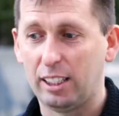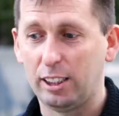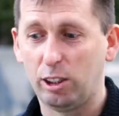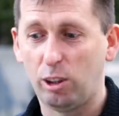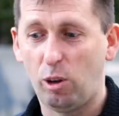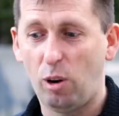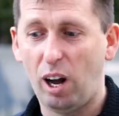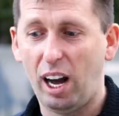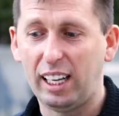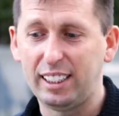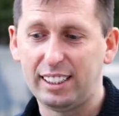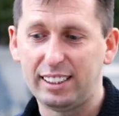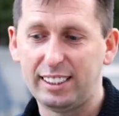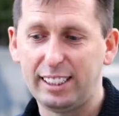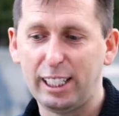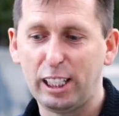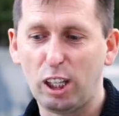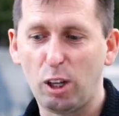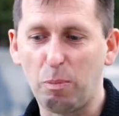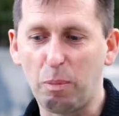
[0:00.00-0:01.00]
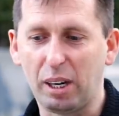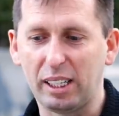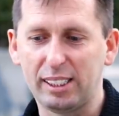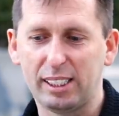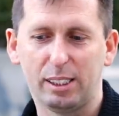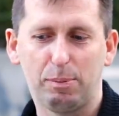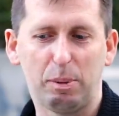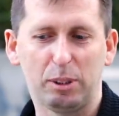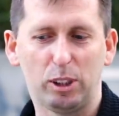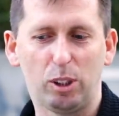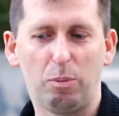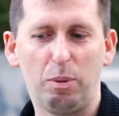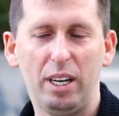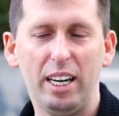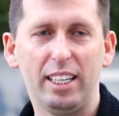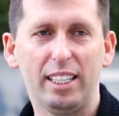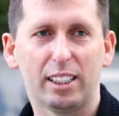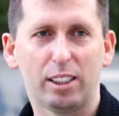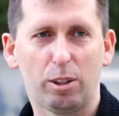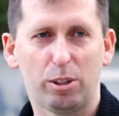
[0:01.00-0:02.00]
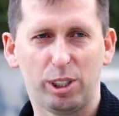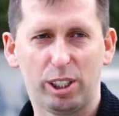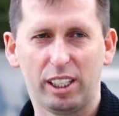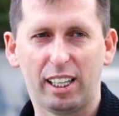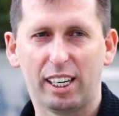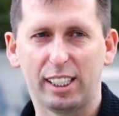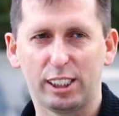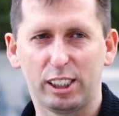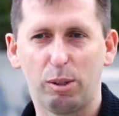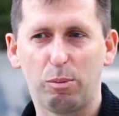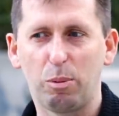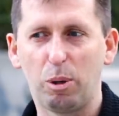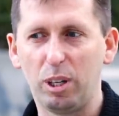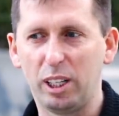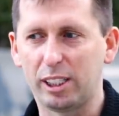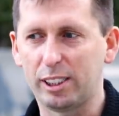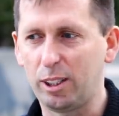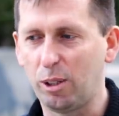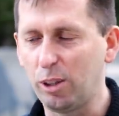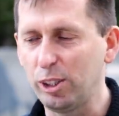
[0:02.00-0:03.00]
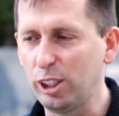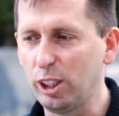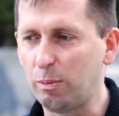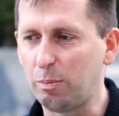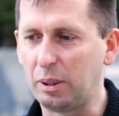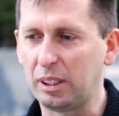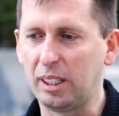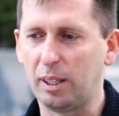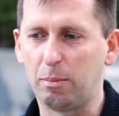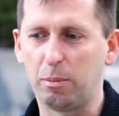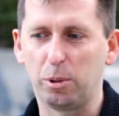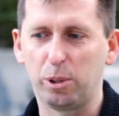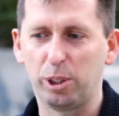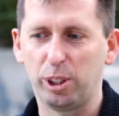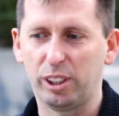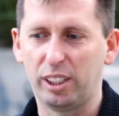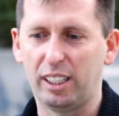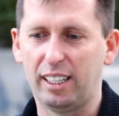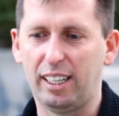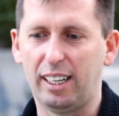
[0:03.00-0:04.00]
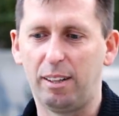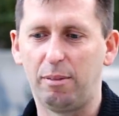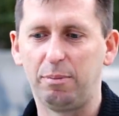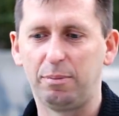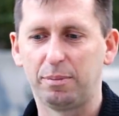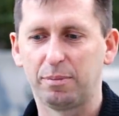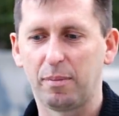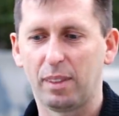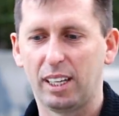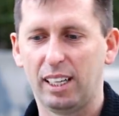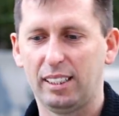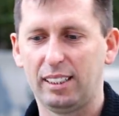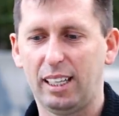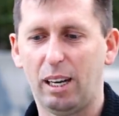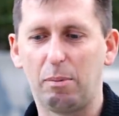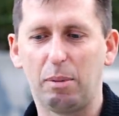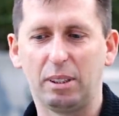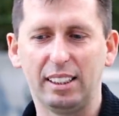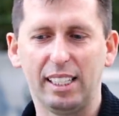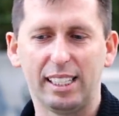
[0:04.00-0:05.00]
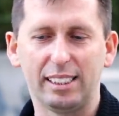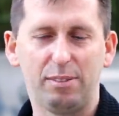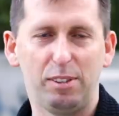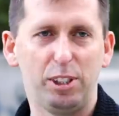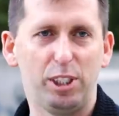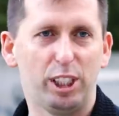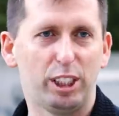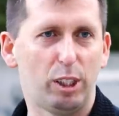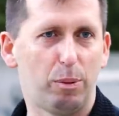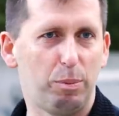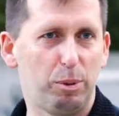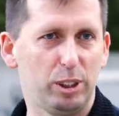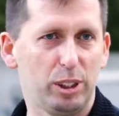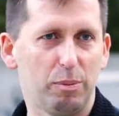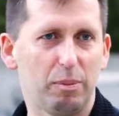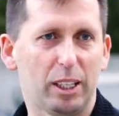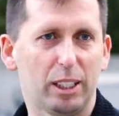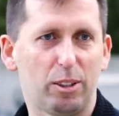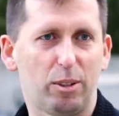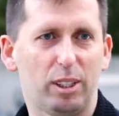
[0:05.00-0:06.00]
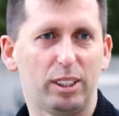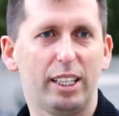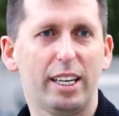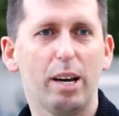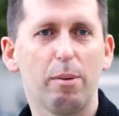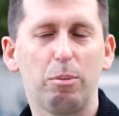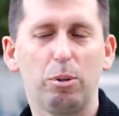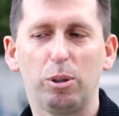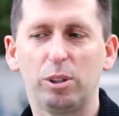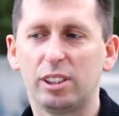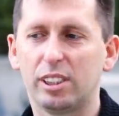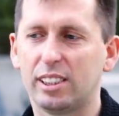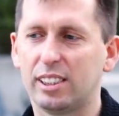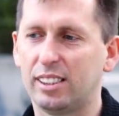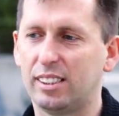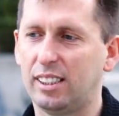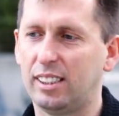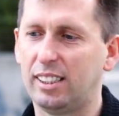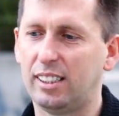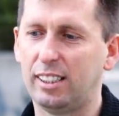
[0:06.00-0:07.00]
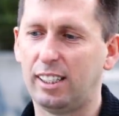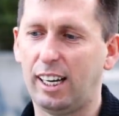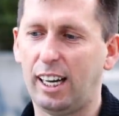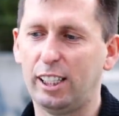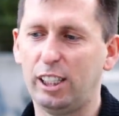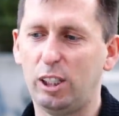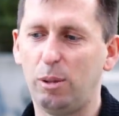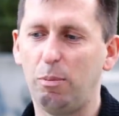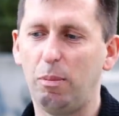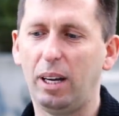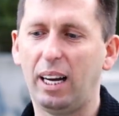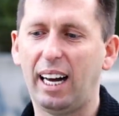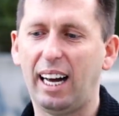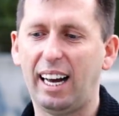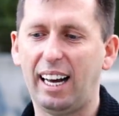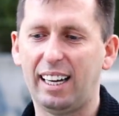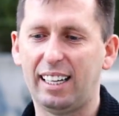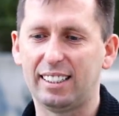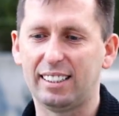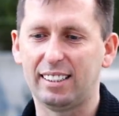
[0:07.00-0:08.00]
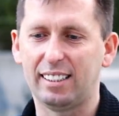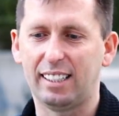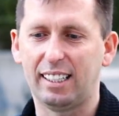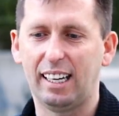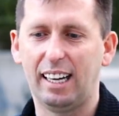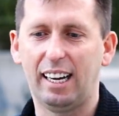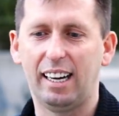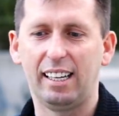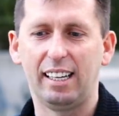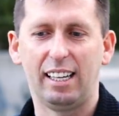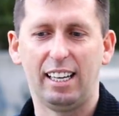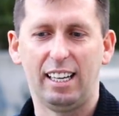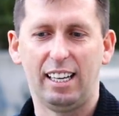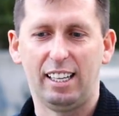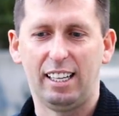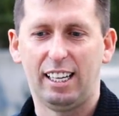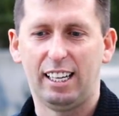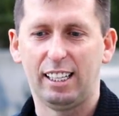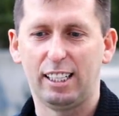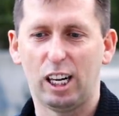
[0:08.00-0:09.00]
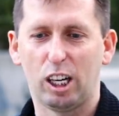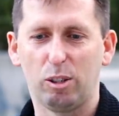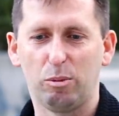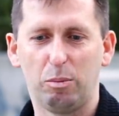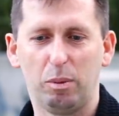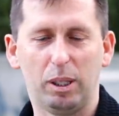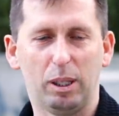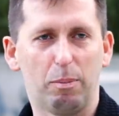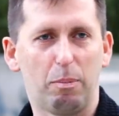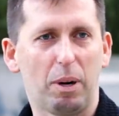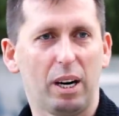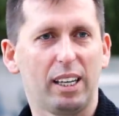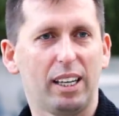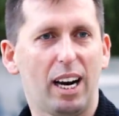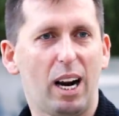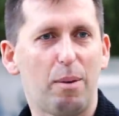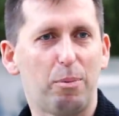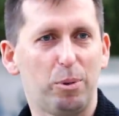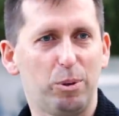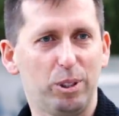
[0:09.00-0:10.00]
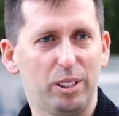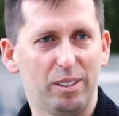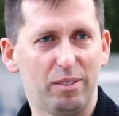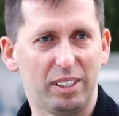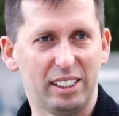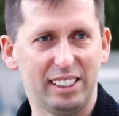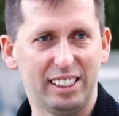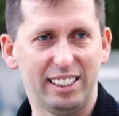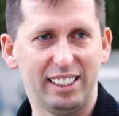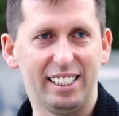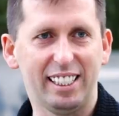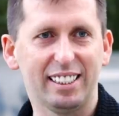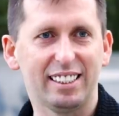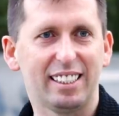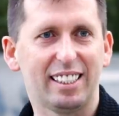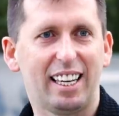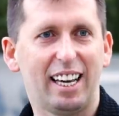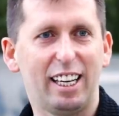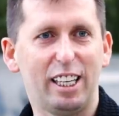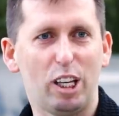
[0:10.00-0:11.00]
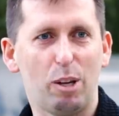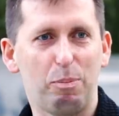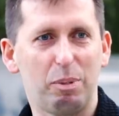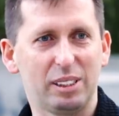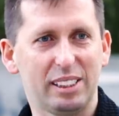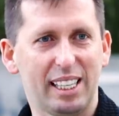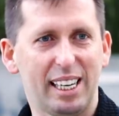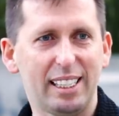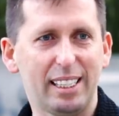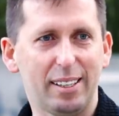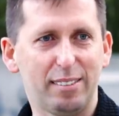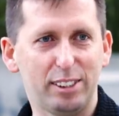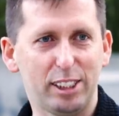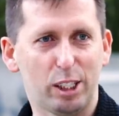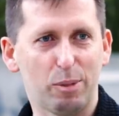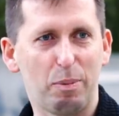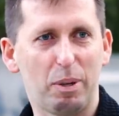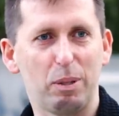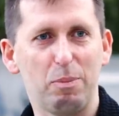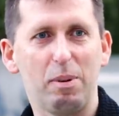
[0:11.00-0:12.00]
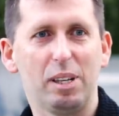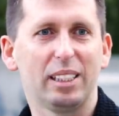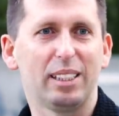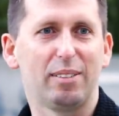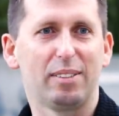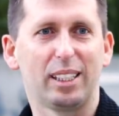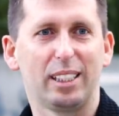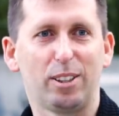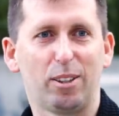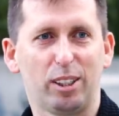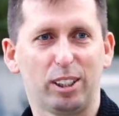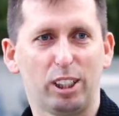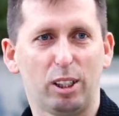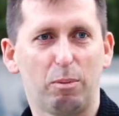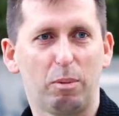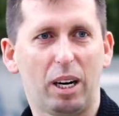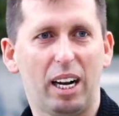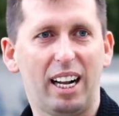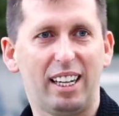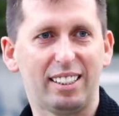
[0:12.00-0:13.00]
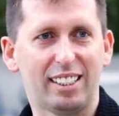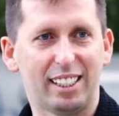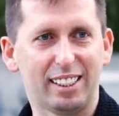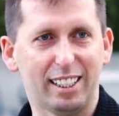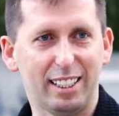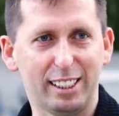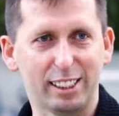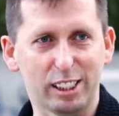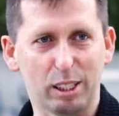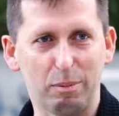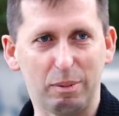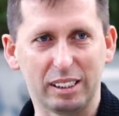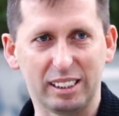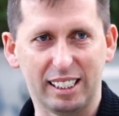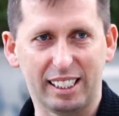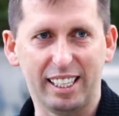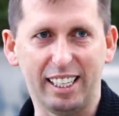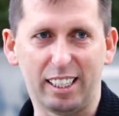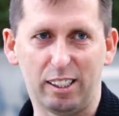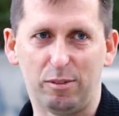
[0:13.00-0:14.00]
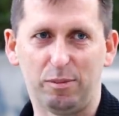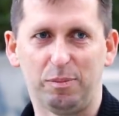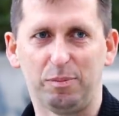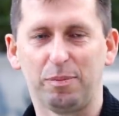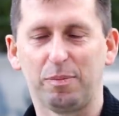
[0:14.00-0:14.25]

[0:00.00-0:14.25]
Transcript: Но это сделало процесс поступления тоже гораздо более сложным, потому что там одна из вещей, допустим, которая требует э, от тебя, это как бы программу университета и описание всех предметов, которые ты брал на английском языке.